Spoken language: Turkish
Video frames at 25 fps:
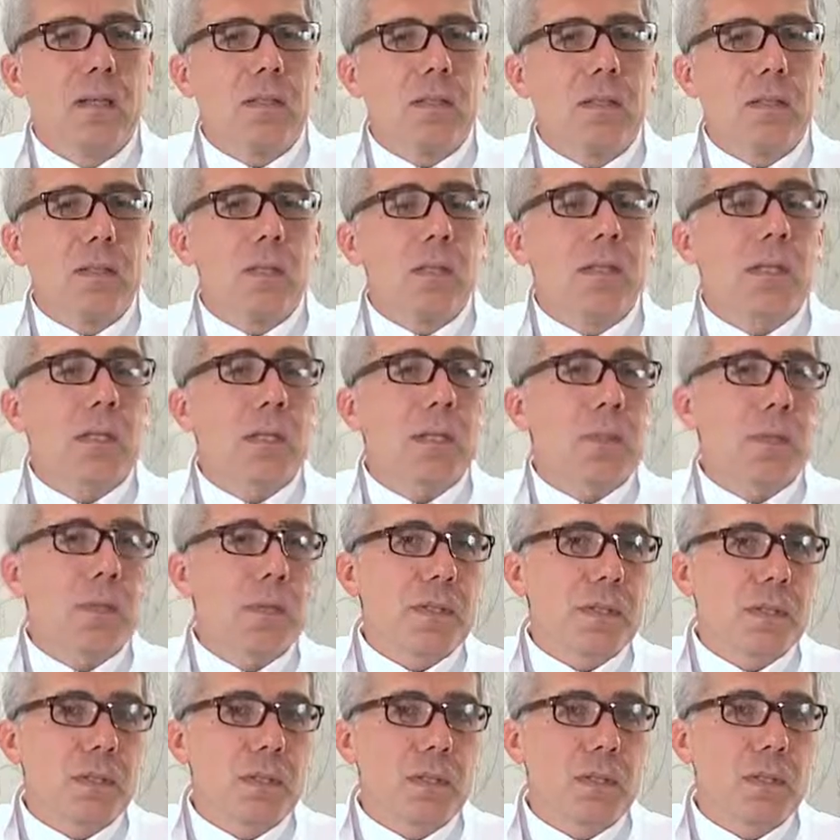Rahim
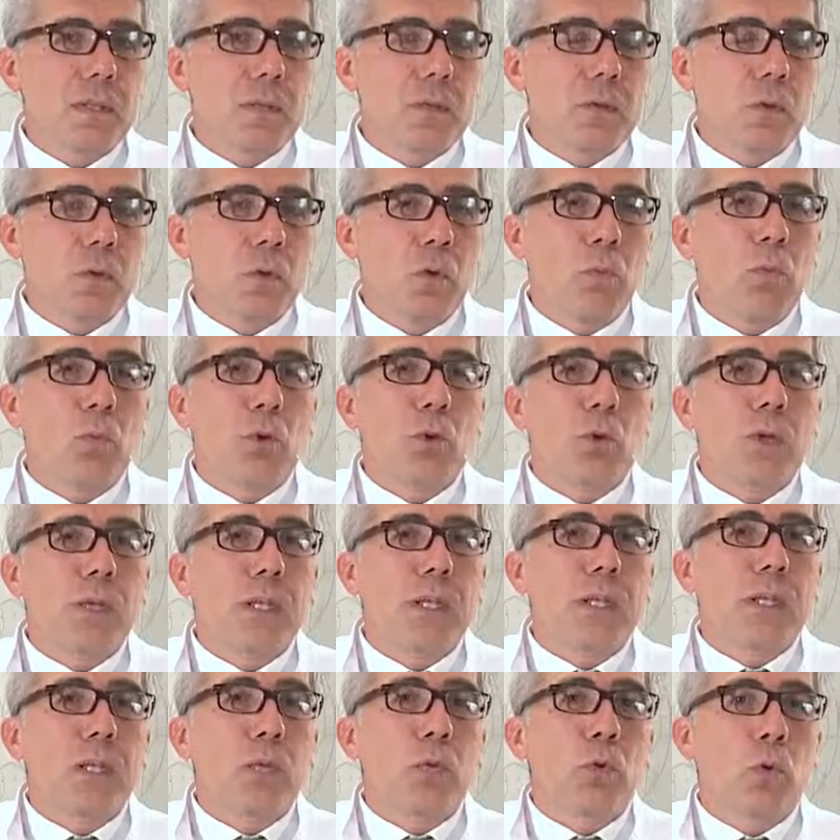sarkması o
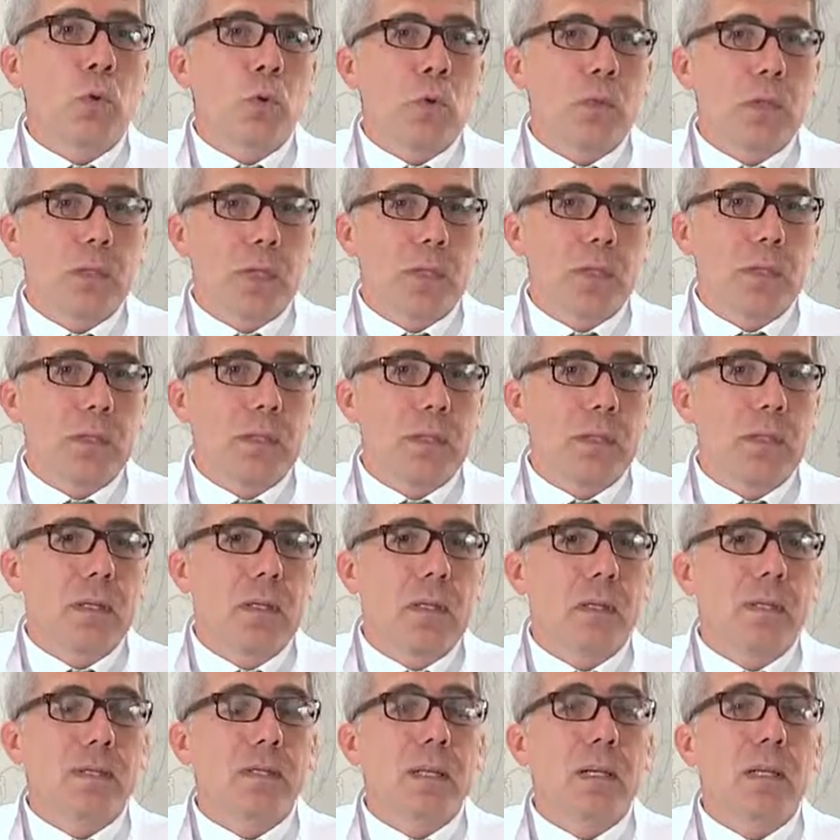bölgedeki dokuların
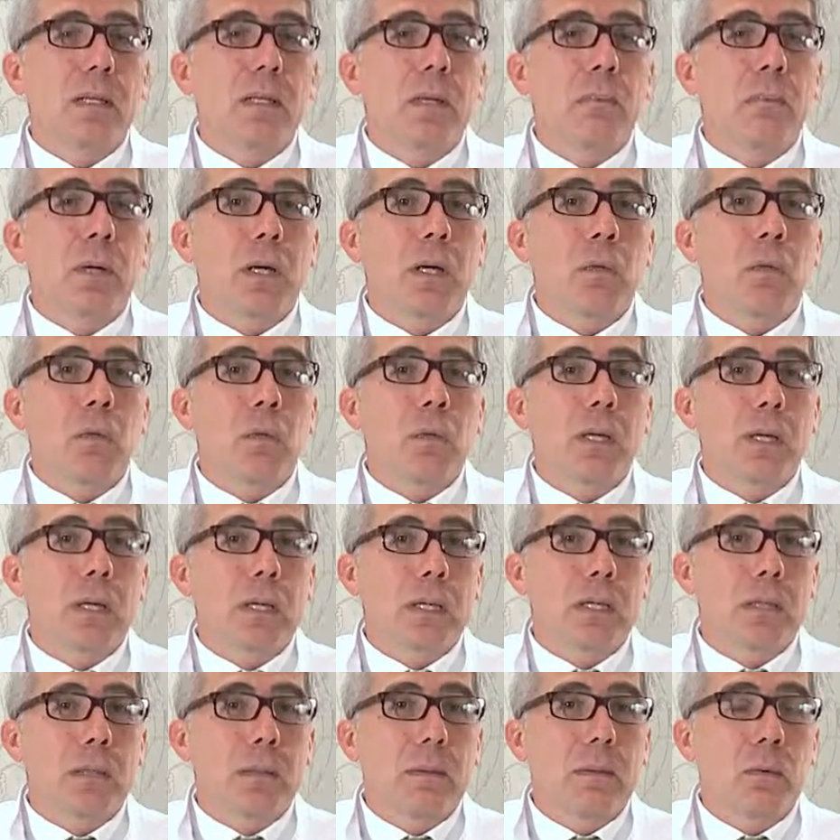hasarına bağlı
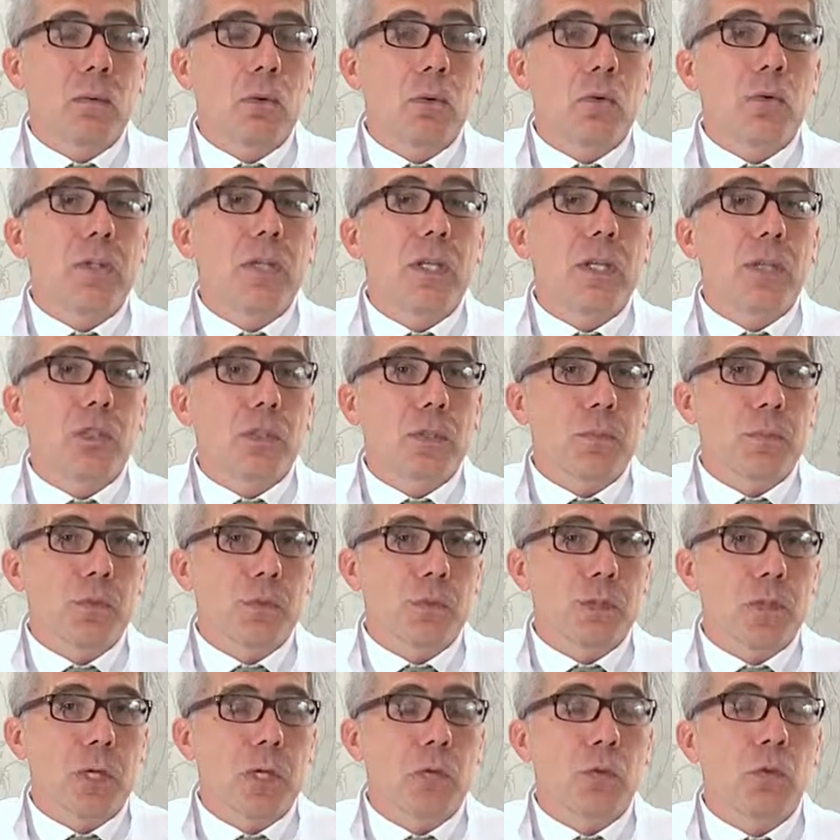olarak ortaya
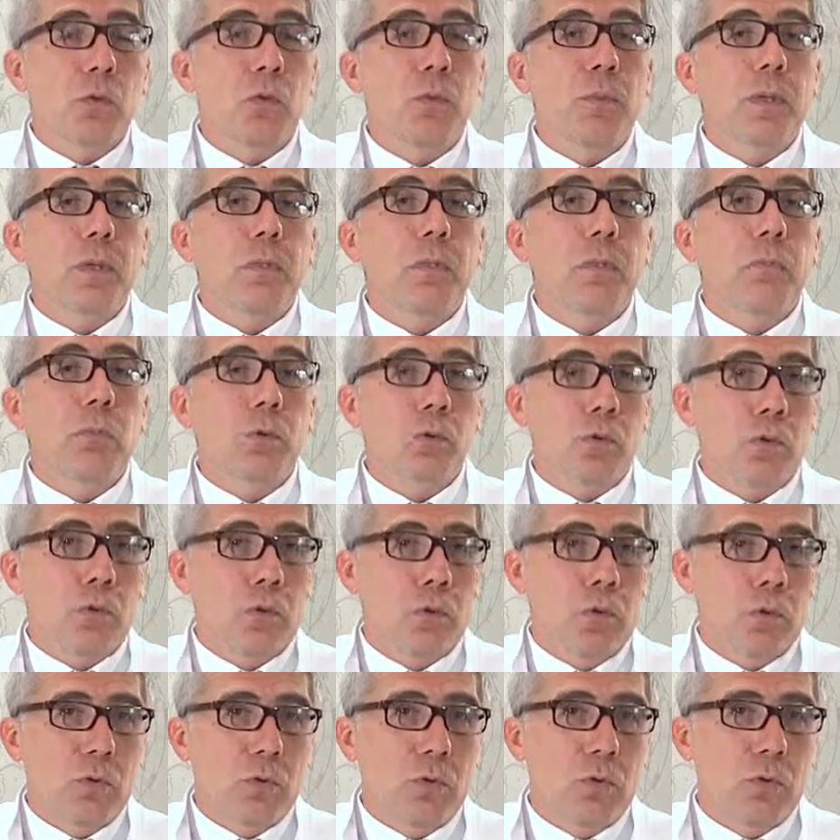çıkmış anatomik bir
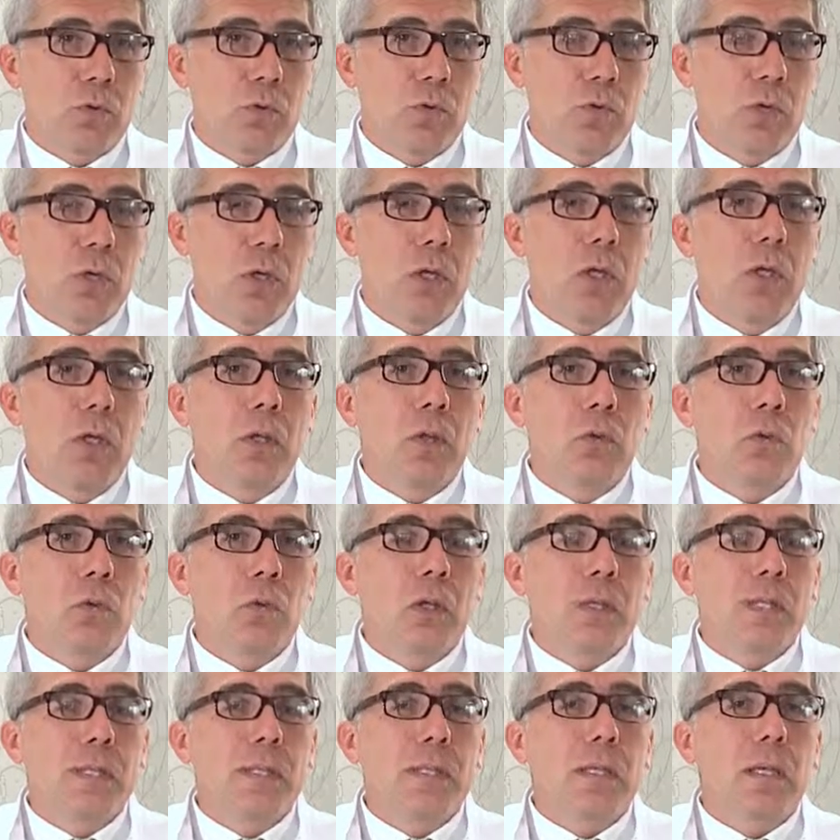bozukluktur.
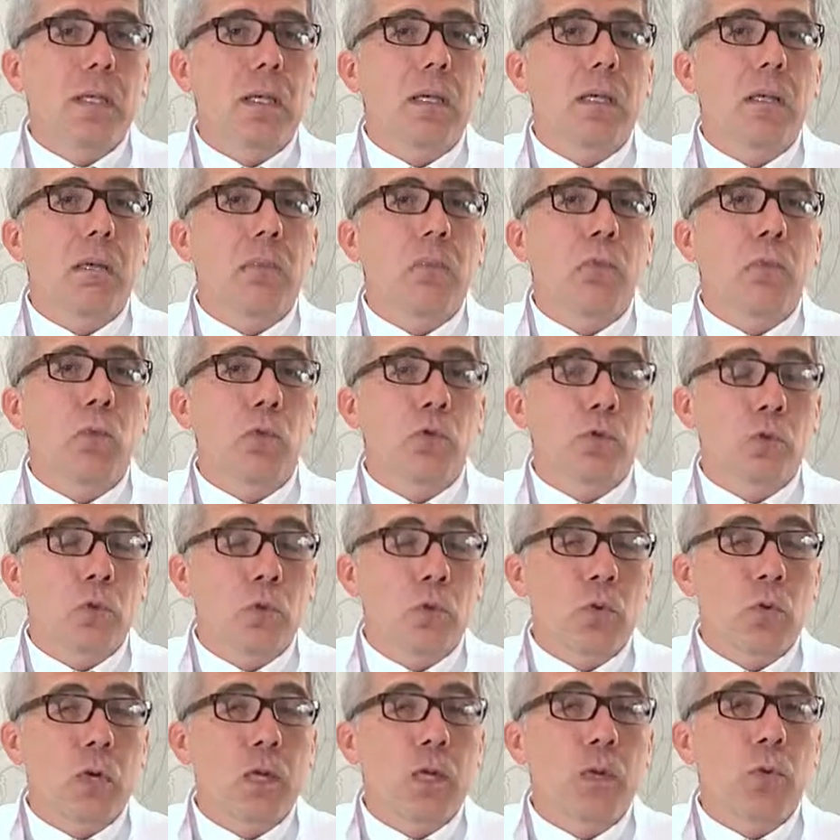Dolayısıyla
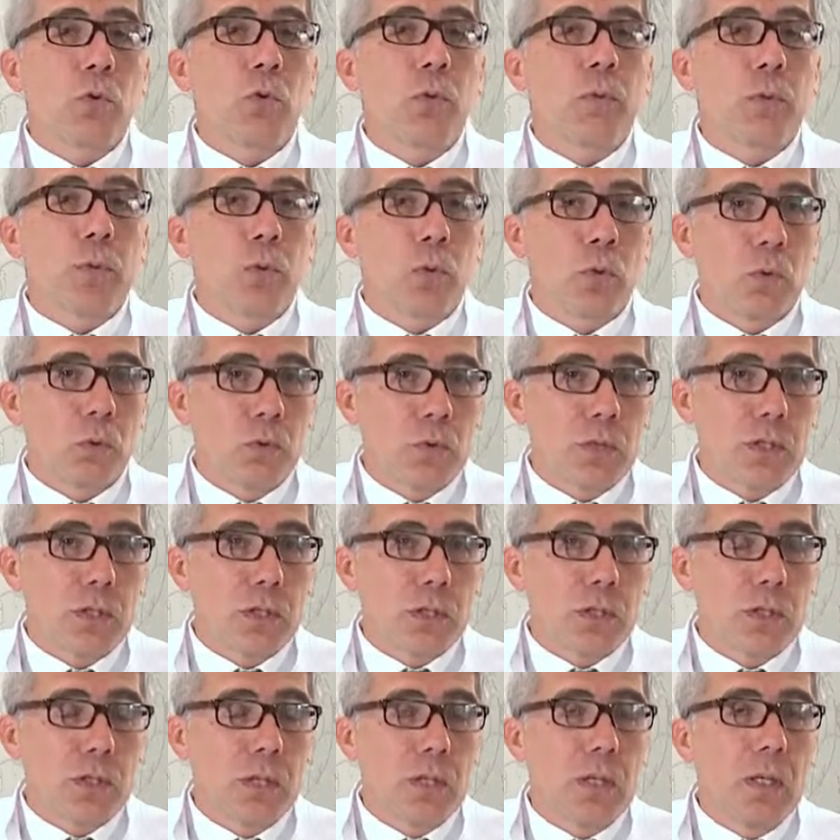bozukluk anatomik olduğu
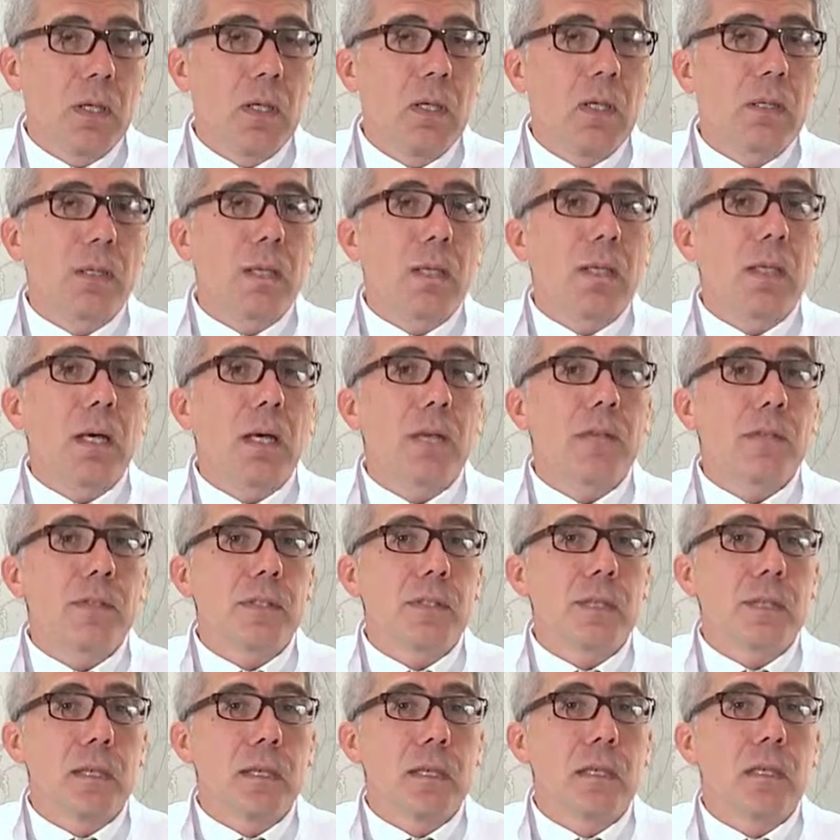için
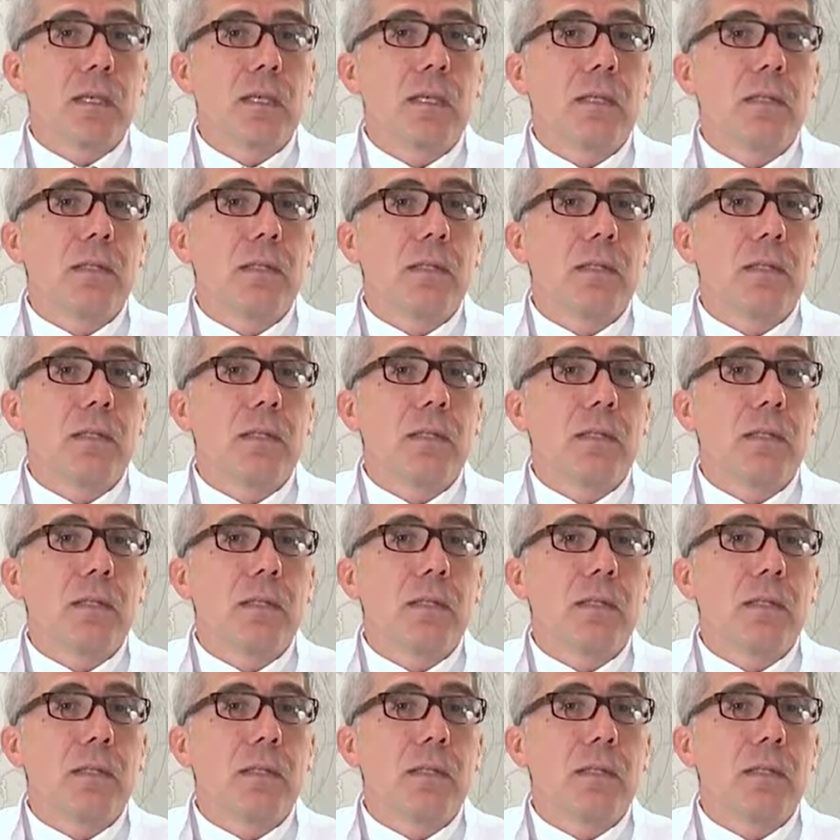tedavisi de